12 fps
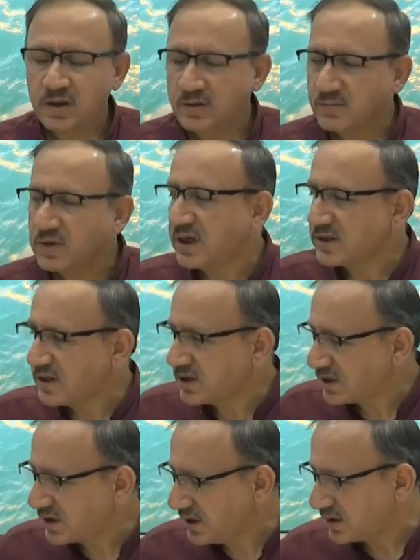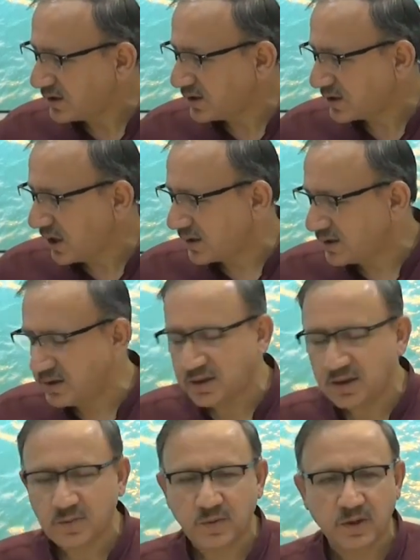Miraca çıkar, çıkardığı
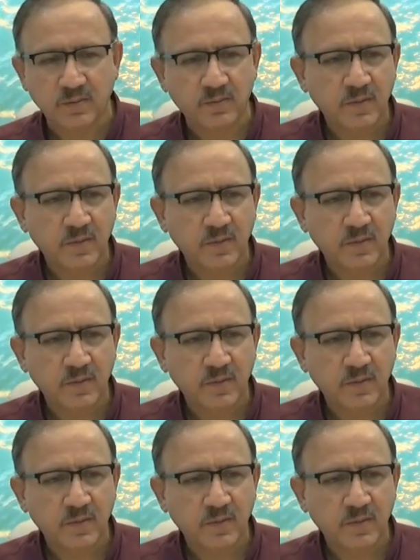gibi.